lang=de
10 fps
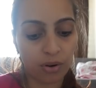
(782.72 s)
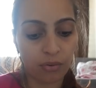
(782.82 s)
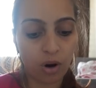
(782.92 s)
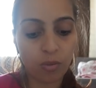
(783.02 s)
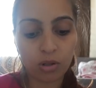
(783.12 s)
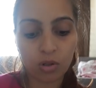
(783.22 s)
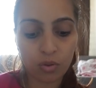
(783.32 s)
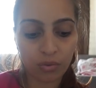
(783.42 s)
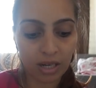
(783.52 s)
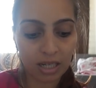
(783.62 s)
Verformungen
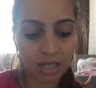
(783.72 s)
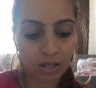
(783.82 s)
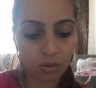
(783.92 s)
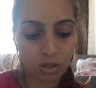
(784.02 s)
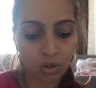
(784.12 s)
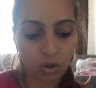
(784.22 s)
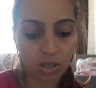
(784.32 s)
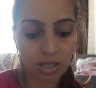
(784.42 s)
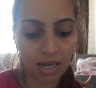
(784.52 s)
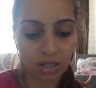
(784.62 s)
zu verhindern,
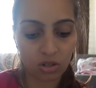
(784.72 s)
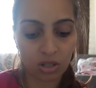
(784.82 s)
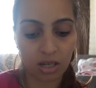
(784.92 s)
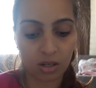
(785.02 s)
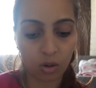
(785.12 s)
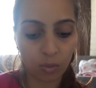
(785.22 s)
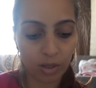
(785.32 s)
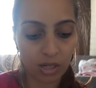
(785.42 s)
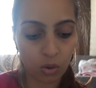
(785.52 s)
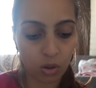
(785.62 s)
unterstützt deren schnelle
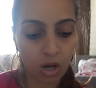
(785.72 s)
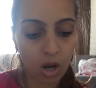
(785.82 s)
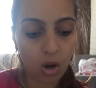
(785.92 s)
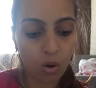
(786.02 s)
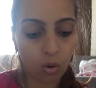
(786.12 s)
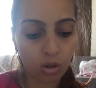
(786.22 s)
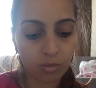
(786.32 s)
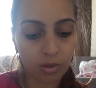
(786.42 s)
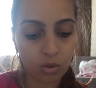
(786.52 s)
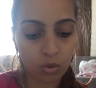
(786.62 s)
Rückbildung, ohne
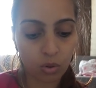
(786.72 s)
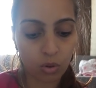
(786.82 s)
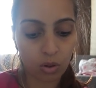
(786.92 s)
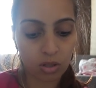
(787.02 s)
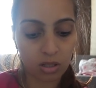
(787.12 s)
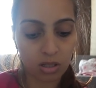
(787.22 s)
Bezug, höchste